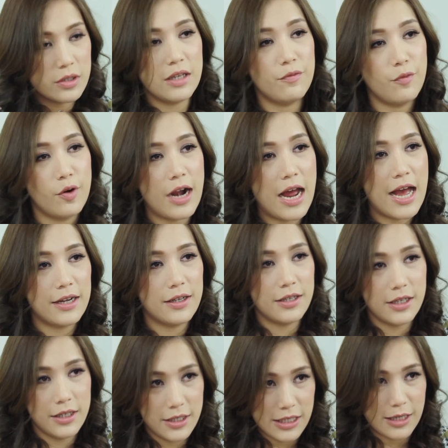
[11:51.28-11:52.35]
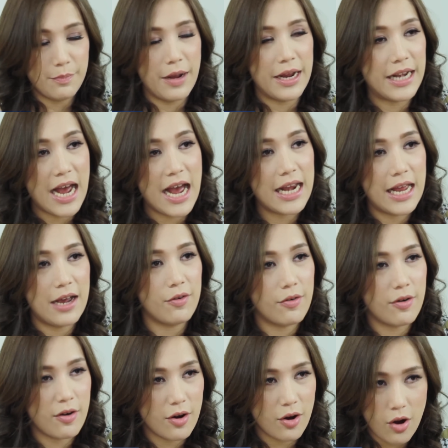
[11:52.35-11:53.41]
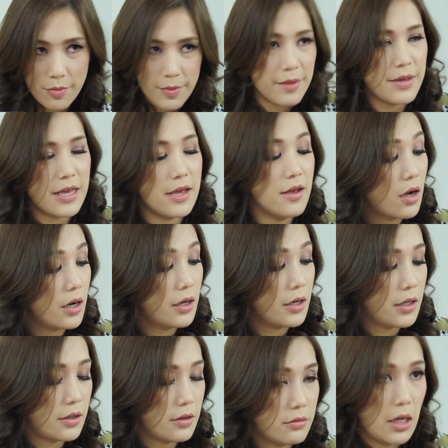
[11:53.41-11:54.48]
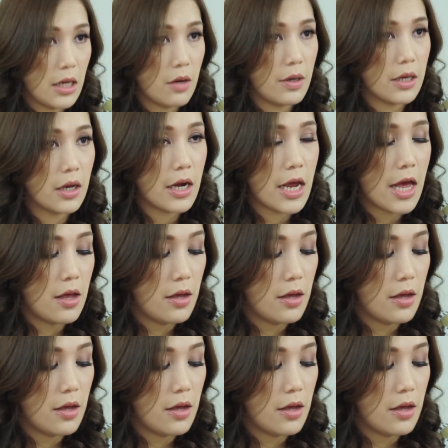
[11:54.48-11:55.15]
กซีโฟร่าที่ดิฉันไปได้แล้วก็ไม่มีก็เลยลิควิดก็ได้